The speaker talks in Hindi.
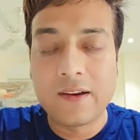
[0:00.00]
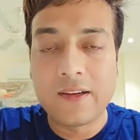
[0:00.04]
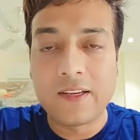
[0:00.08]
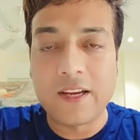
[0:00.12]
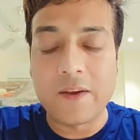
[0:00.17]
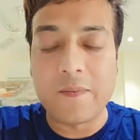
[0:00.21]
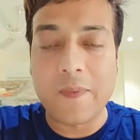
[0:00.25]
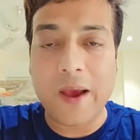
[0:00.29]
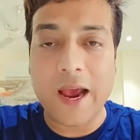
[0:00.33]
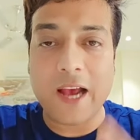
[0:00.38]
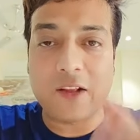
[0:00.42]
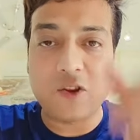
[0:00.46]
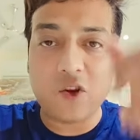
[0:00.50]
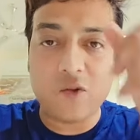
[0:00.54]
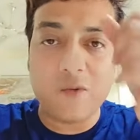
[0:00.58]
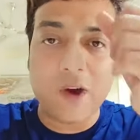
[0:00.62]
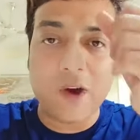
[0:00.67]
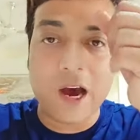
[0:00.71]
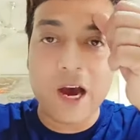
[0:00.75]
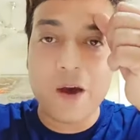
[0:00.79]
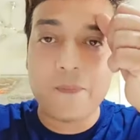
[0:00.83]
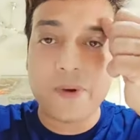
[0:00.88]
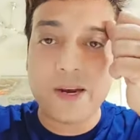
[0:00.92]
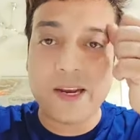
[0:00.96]
जी मैं तो
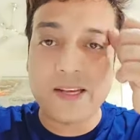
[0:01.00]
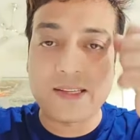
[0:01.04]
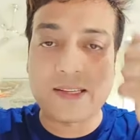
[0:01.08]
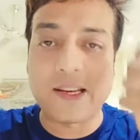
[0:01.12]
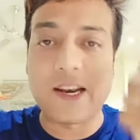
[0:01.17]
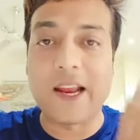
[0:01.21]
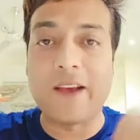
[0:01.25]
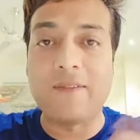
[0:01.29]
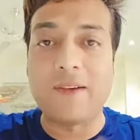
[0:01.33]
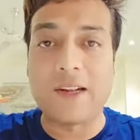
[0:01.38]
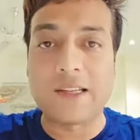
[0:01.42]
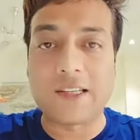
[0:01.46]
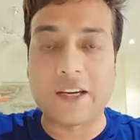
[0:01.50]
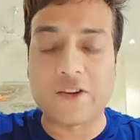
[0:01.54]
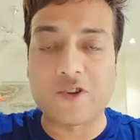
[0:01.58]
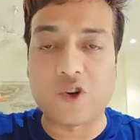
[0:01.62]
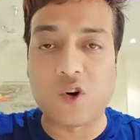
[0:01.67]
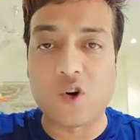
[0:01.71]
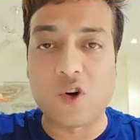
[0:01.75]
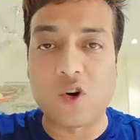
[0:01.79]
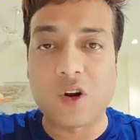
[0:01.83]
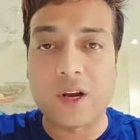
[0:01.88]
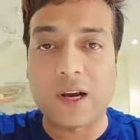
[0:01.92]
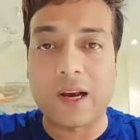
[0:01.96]
वहां पर इस लेवल से
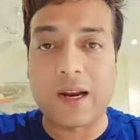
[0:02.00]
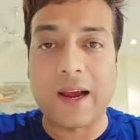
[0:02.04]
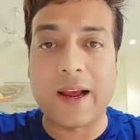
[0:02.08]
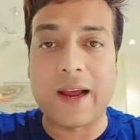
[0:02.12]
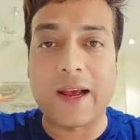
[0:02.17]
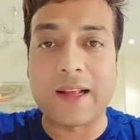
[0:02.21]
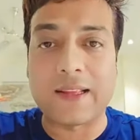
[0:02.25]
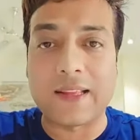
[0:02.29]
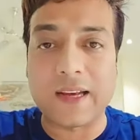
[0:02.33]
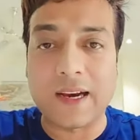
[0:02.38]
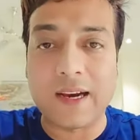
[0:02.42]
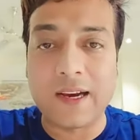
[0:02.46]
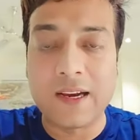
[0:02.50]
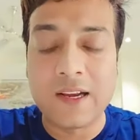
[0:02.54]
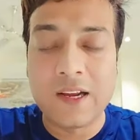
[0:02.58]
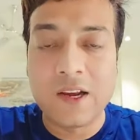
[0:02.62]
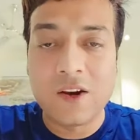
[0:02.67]
छोड़कर आया था